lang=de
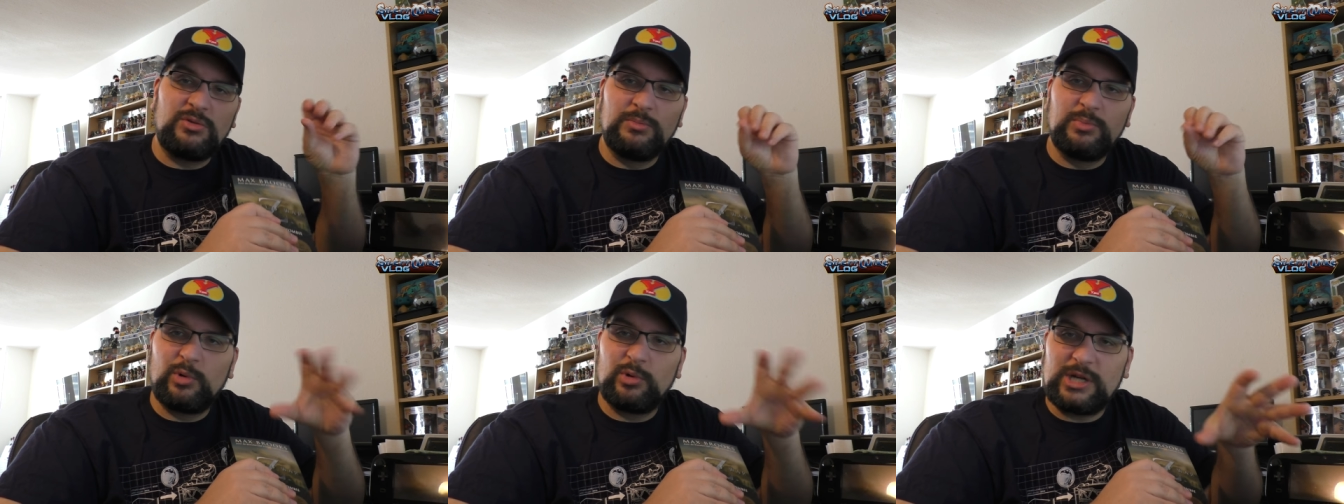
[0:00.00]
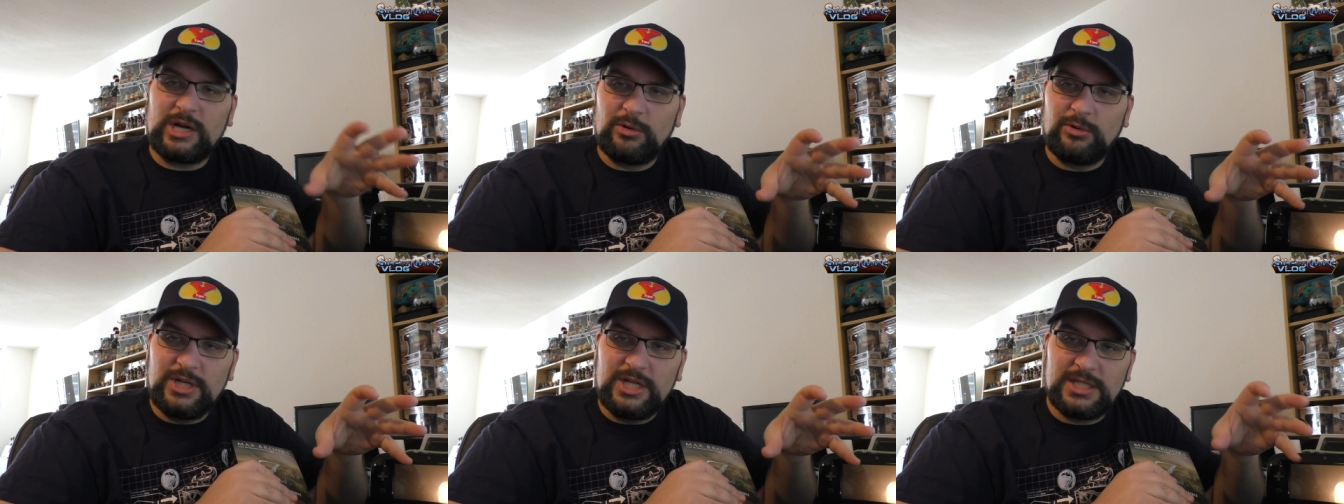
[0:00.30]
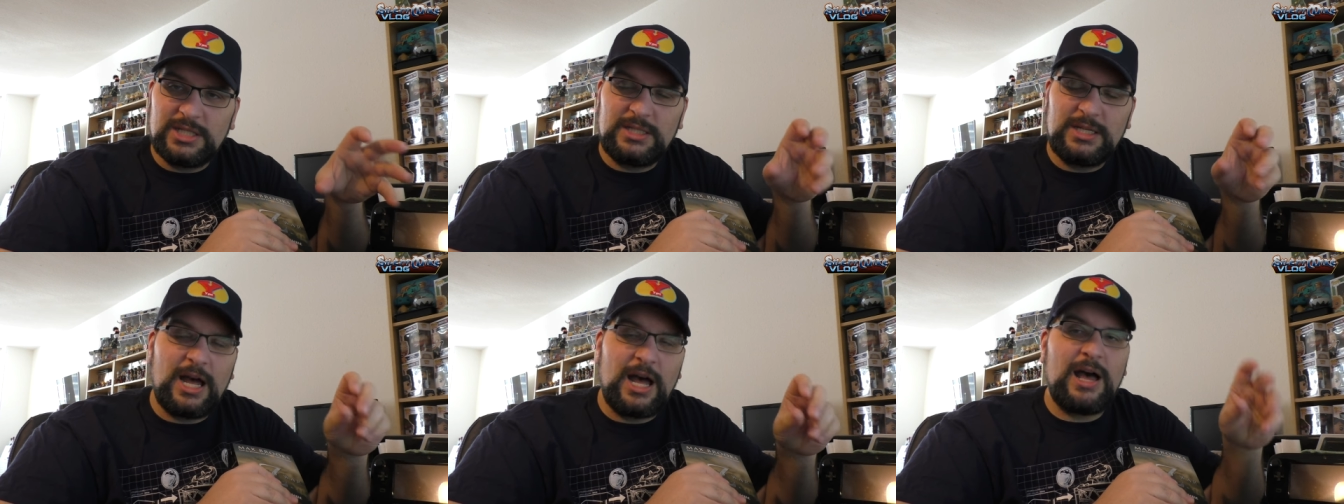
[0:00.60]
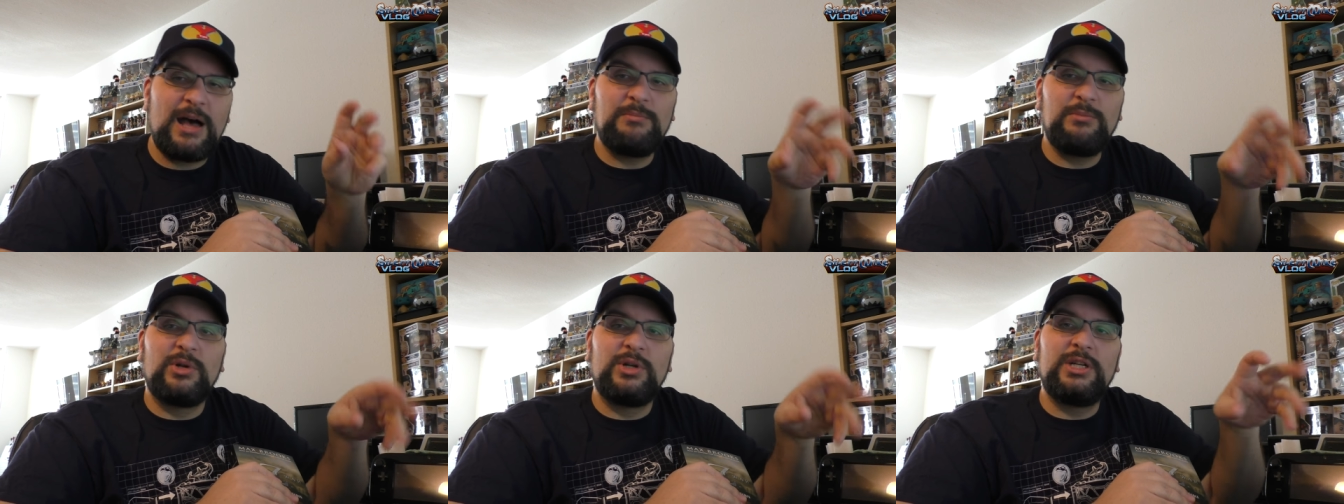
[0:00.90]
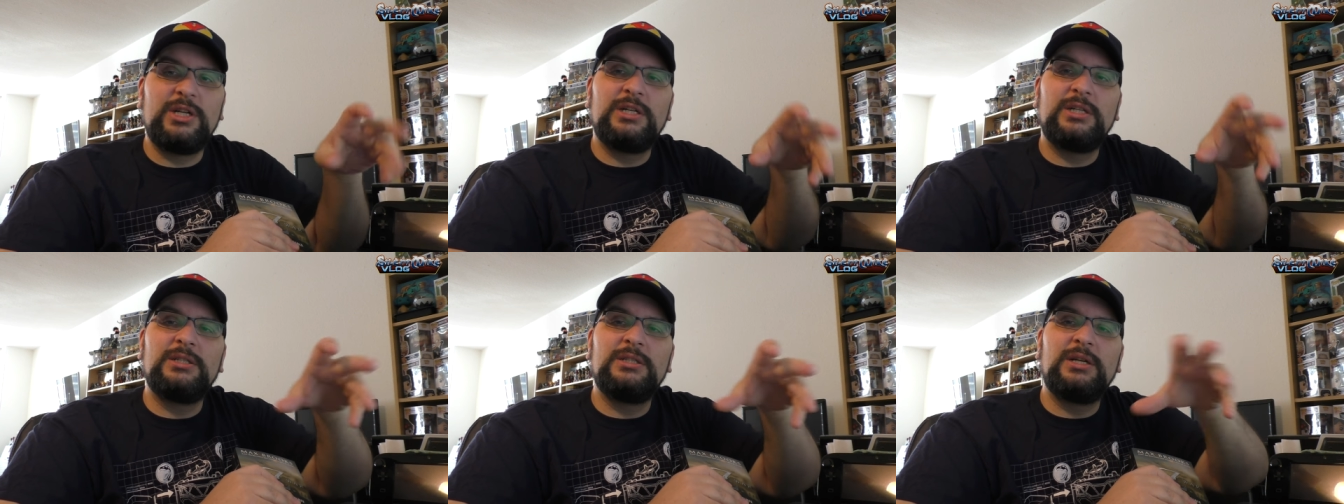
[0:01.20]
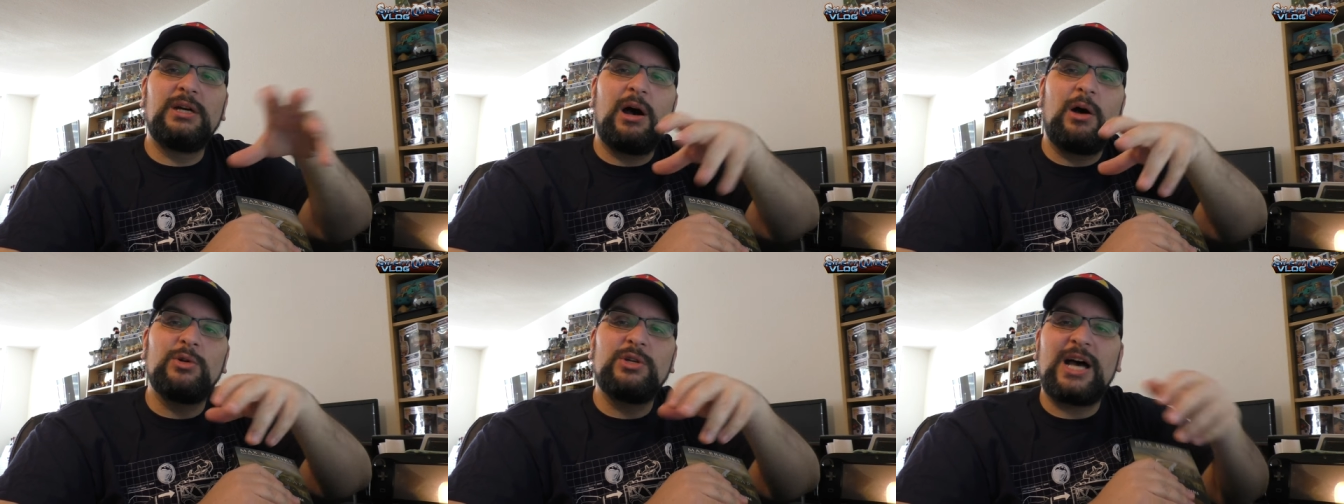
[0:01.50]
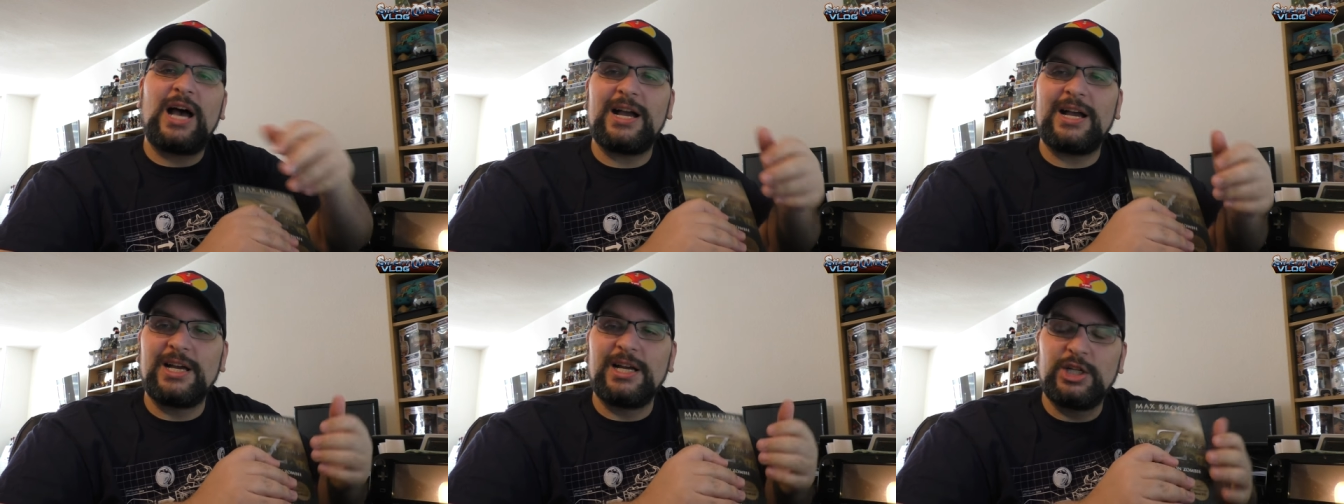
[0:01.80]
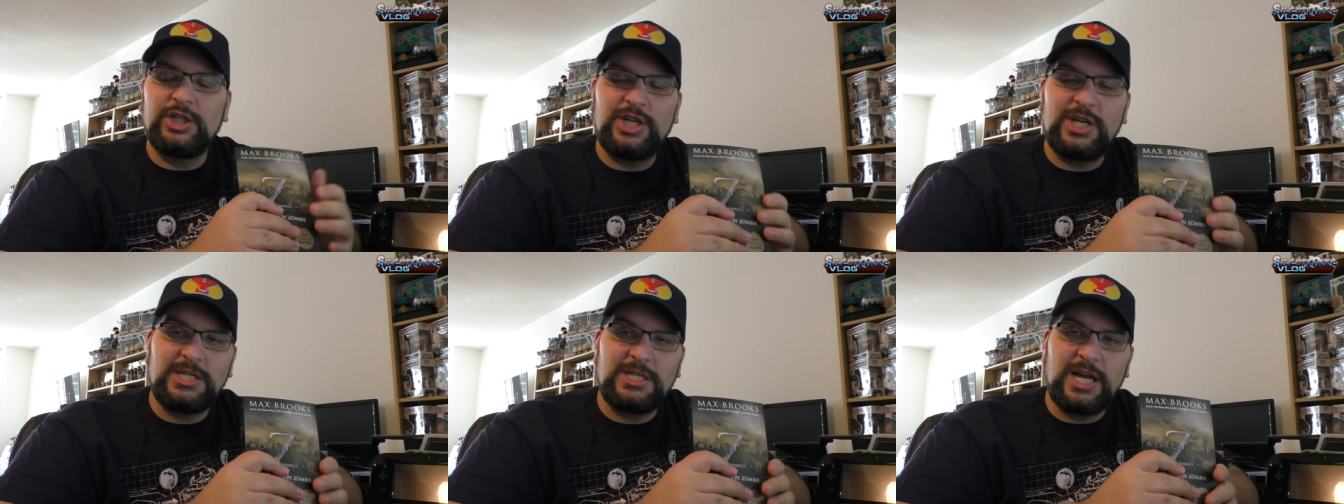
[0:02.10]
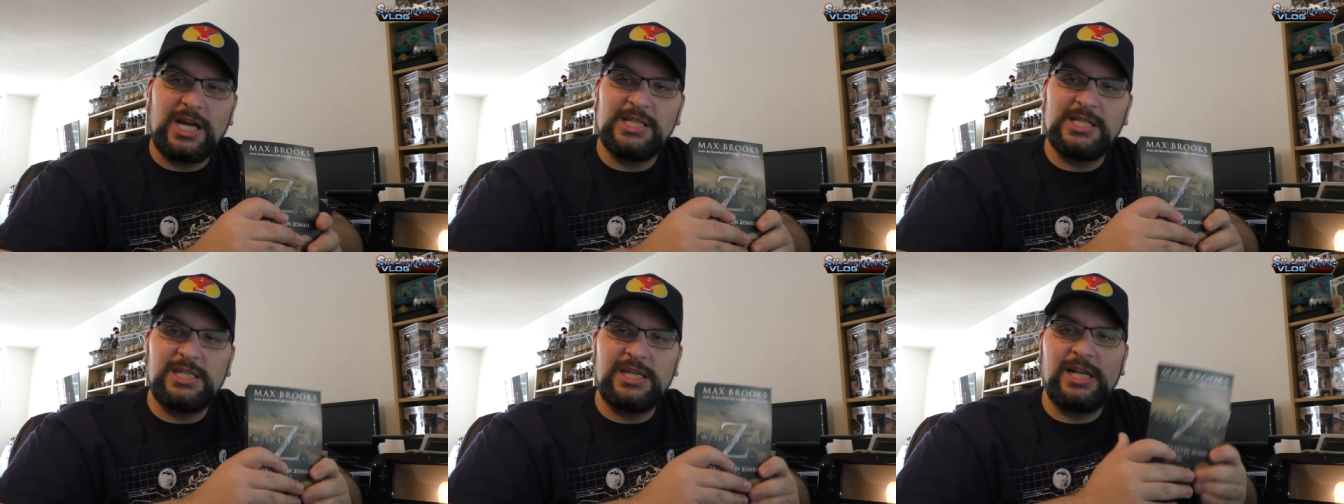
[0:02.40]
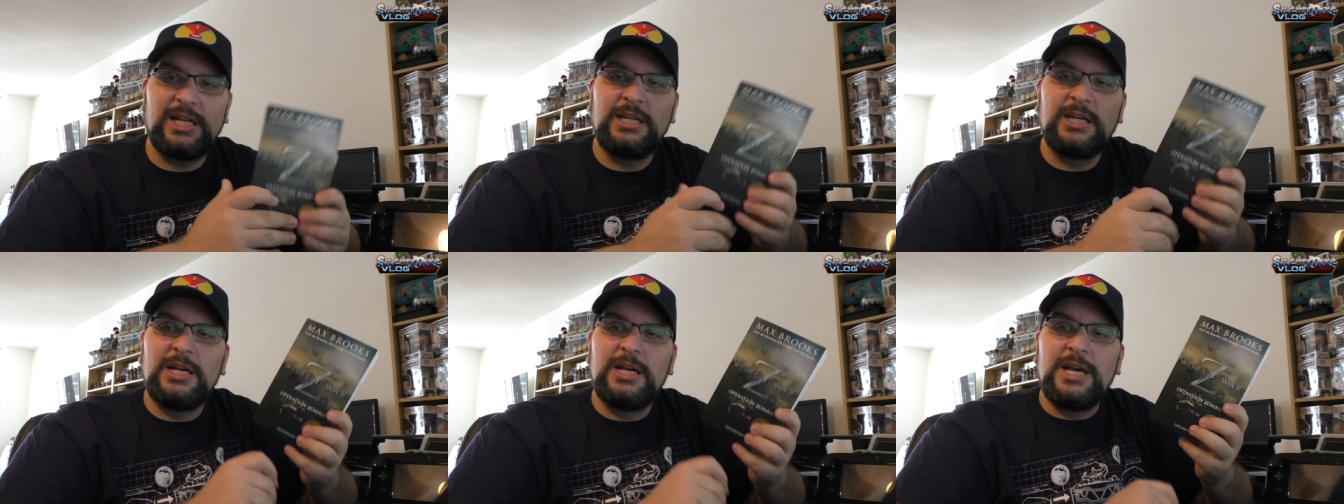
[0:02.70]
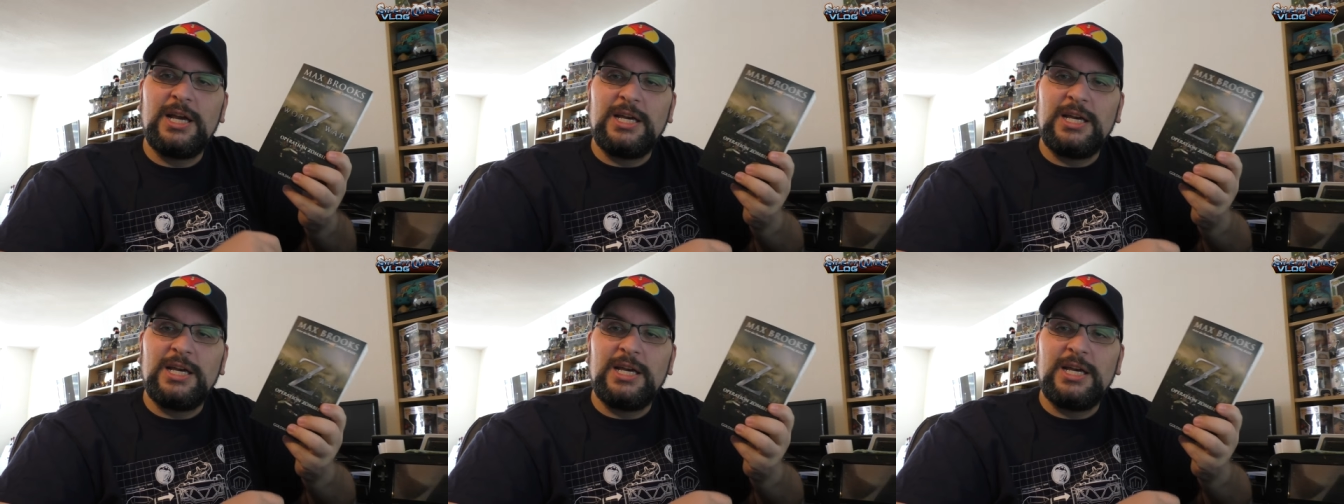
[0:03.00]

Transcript: du einen Protagonisten haben und eine, eine, autarke Geschichte erzählen.